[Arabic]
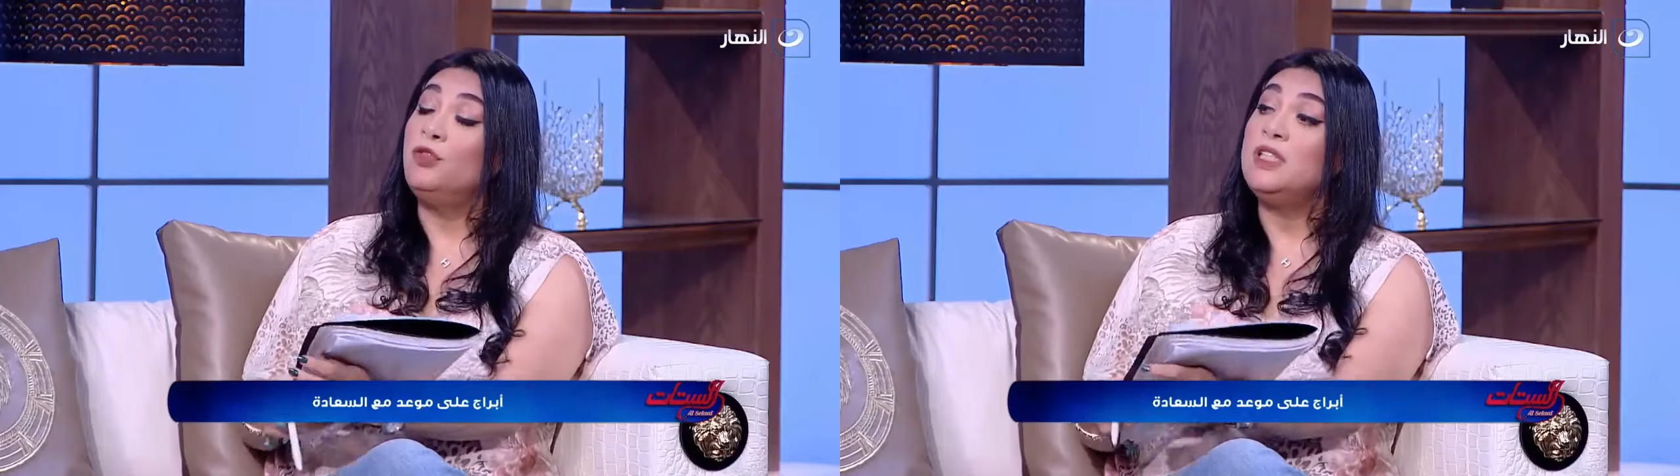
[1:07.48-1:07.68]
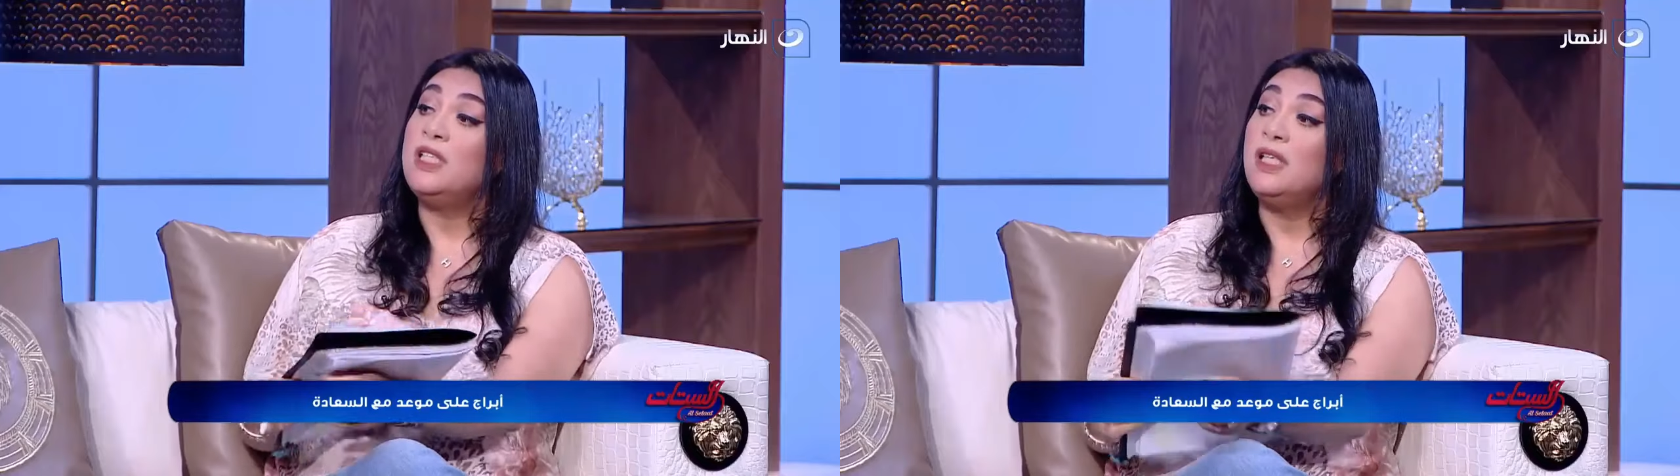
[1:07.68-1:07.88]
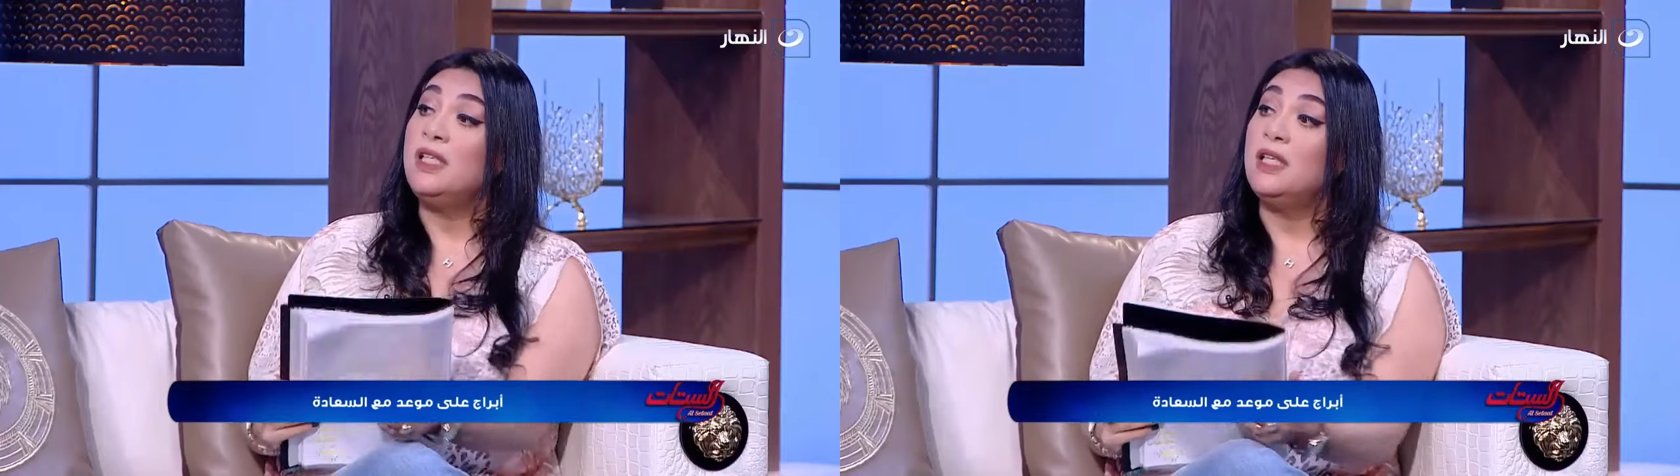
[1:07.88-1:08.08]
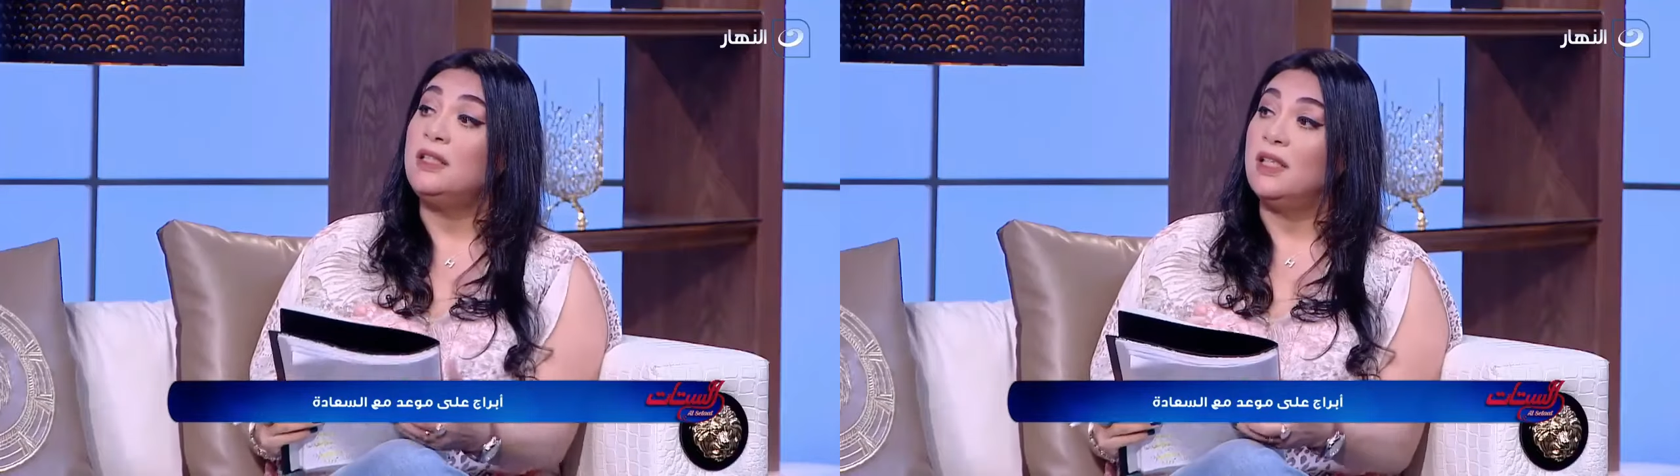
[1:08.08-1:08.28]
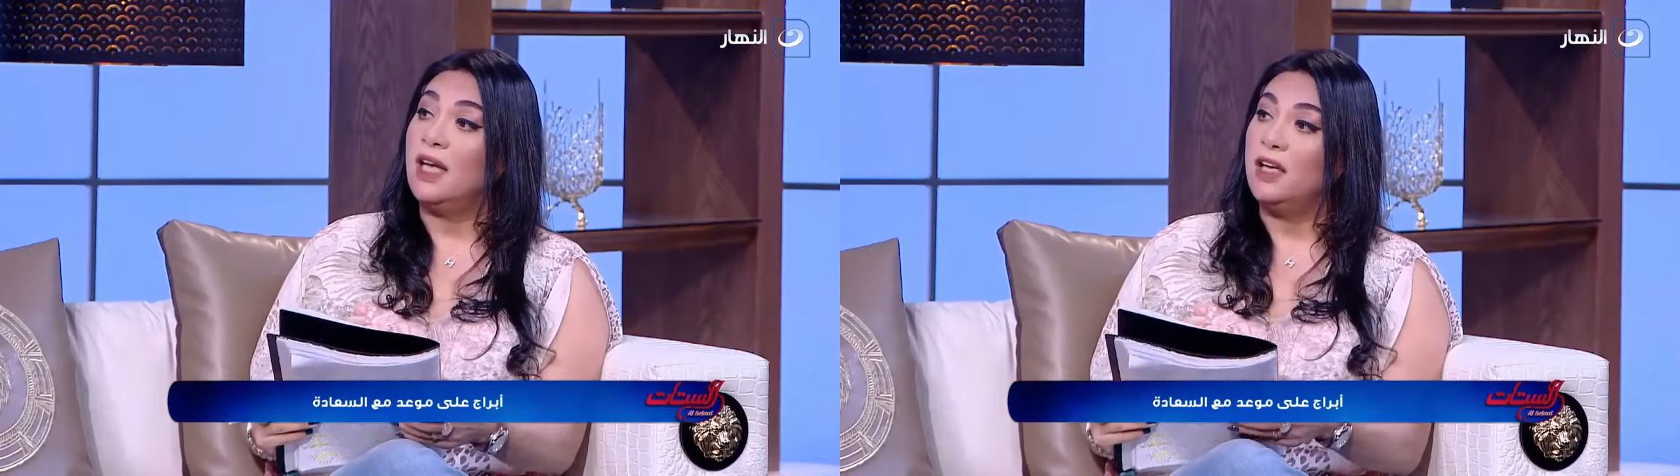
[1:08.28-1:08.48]
مفيدين
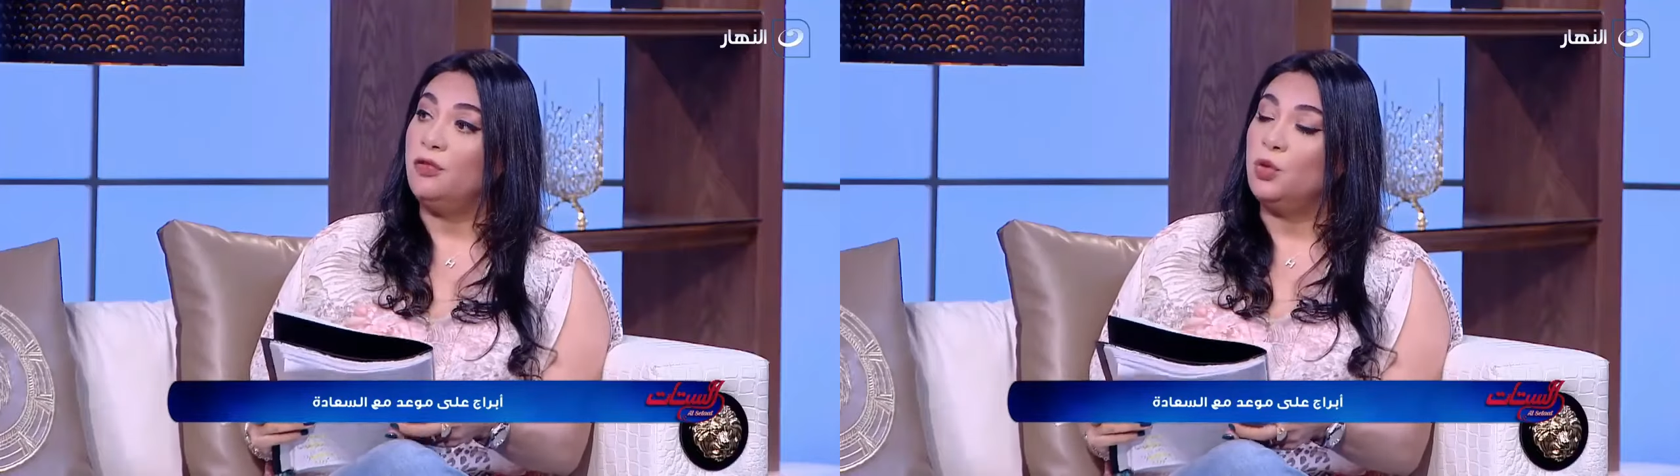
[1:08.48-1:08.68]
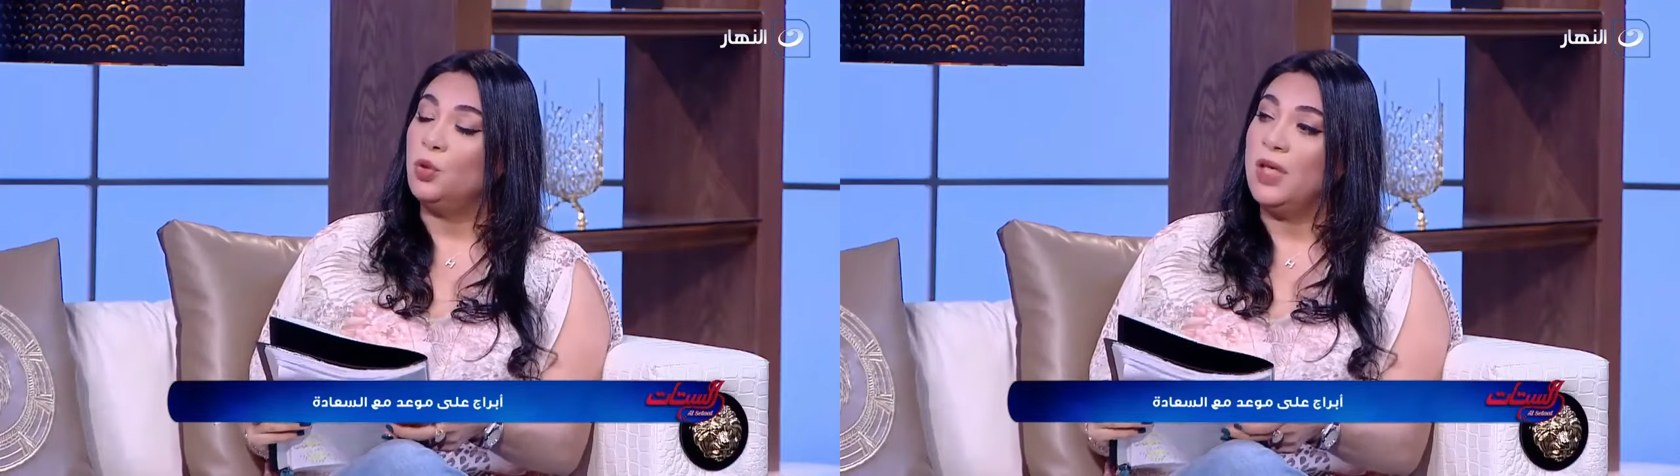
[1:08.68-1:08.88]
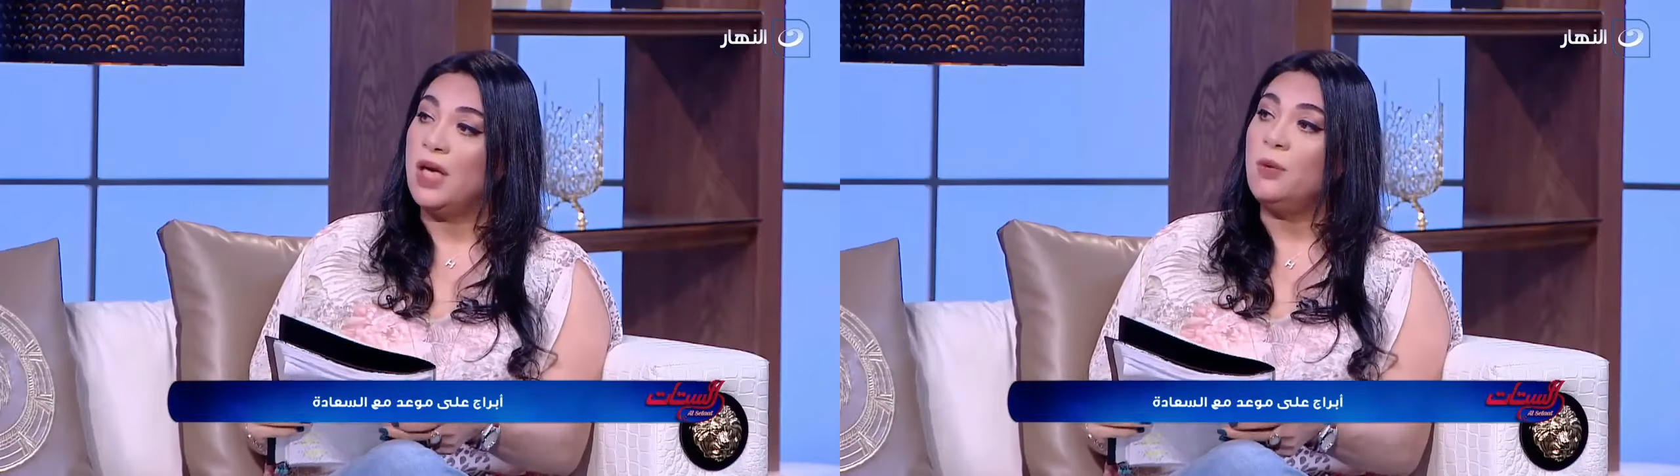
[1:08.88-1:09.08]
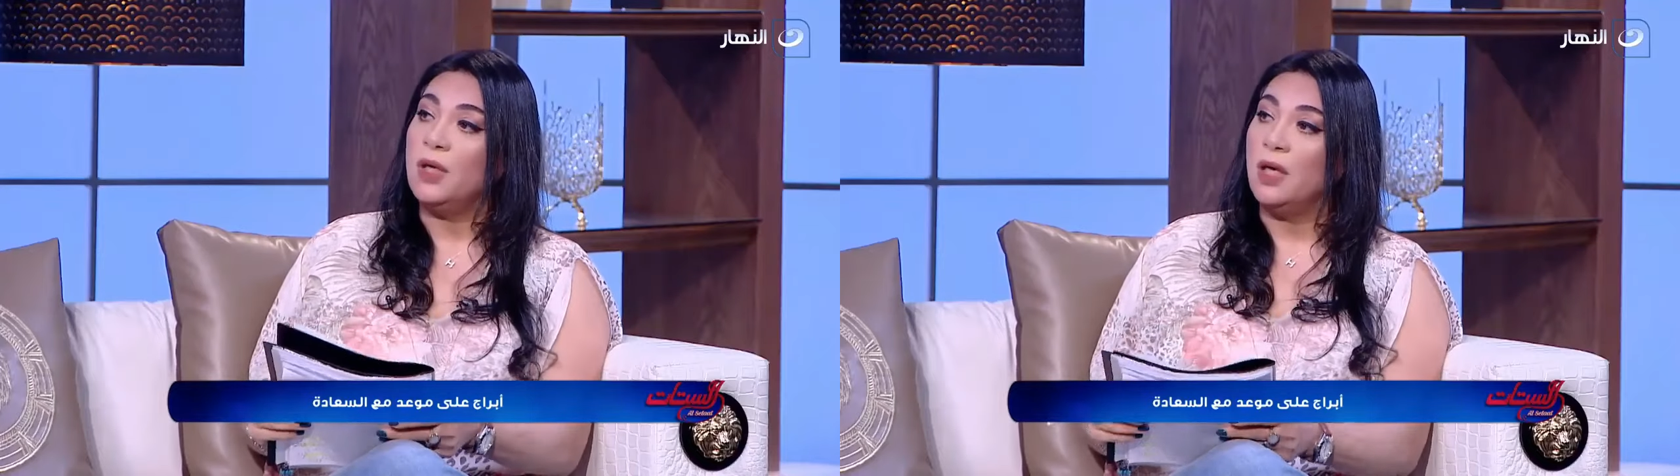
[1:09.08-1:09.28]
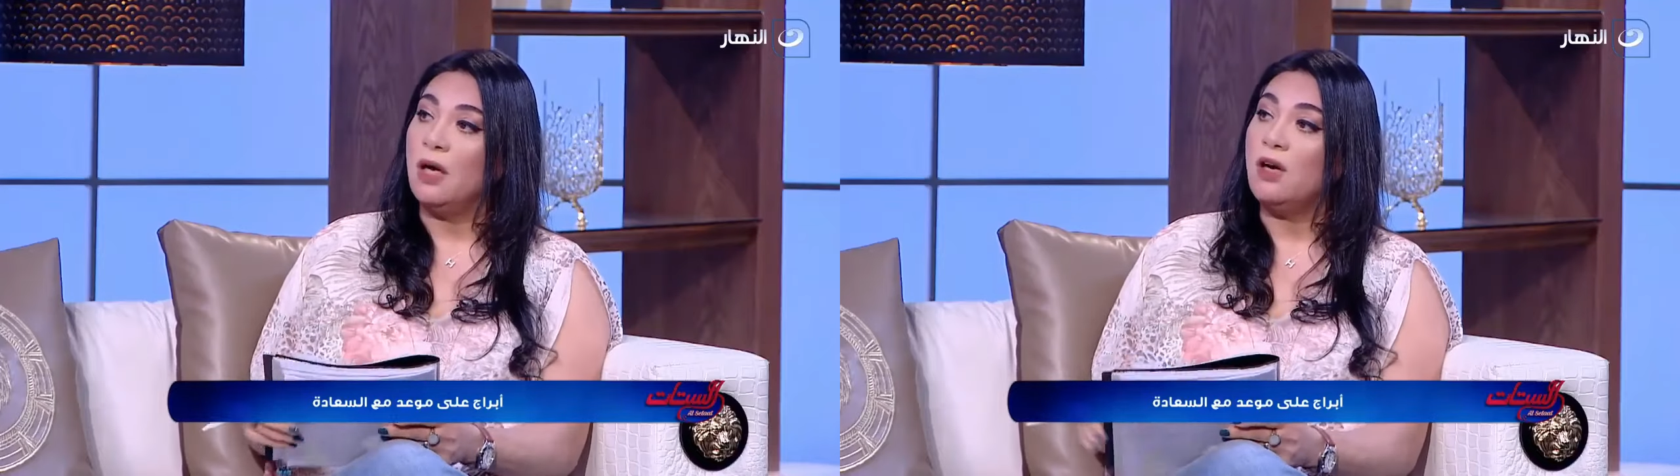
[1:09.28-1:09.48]
جدا هيفيدوكي
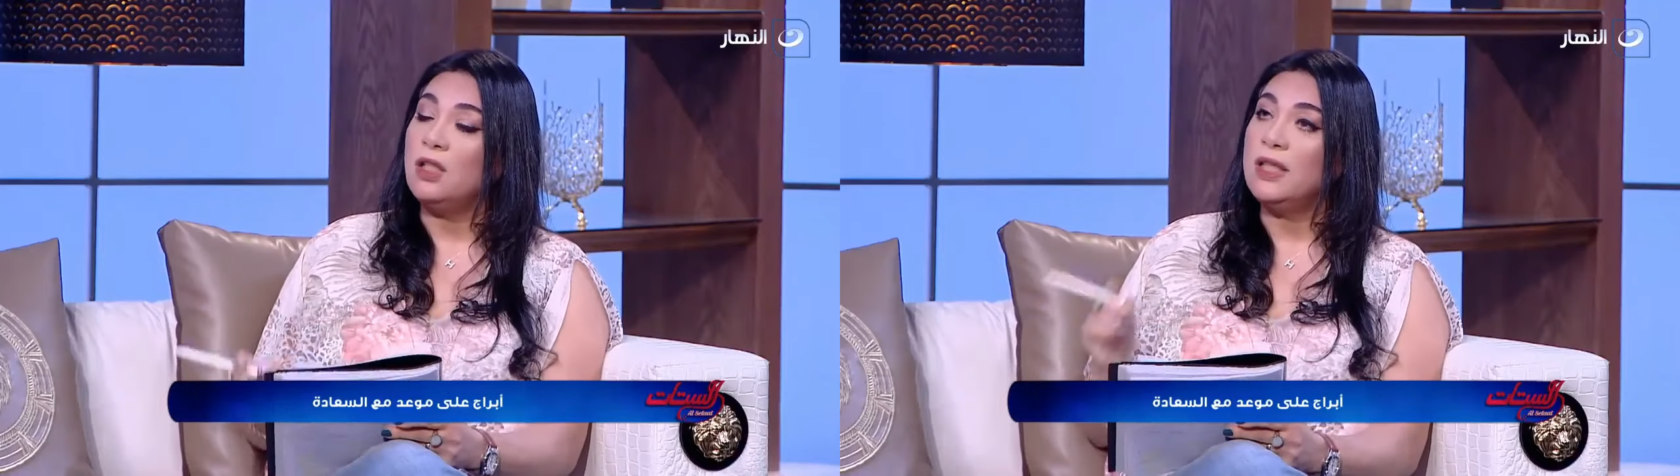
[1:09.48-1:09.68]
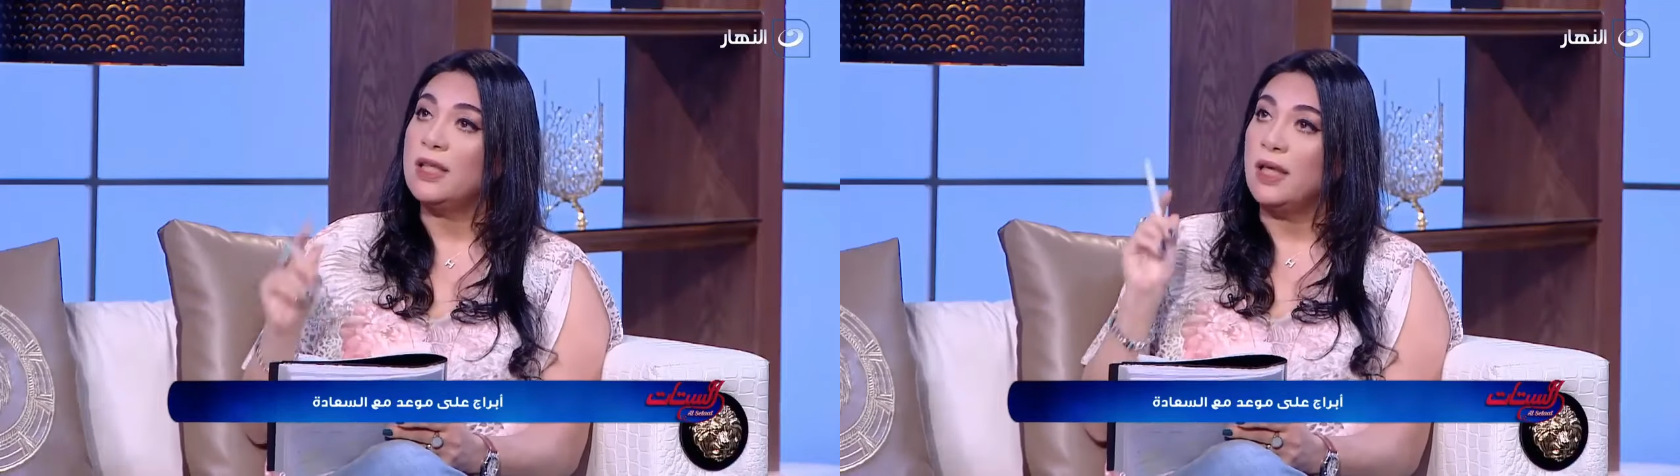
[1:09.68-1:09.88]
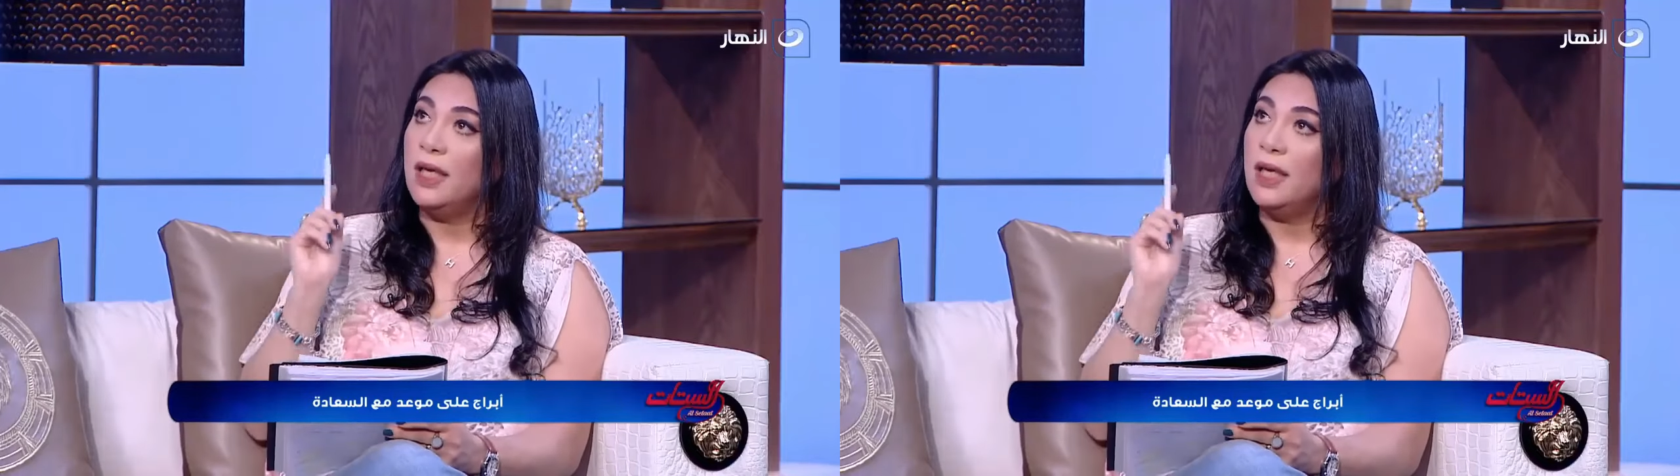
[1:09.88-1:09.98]
قوي علاقاتك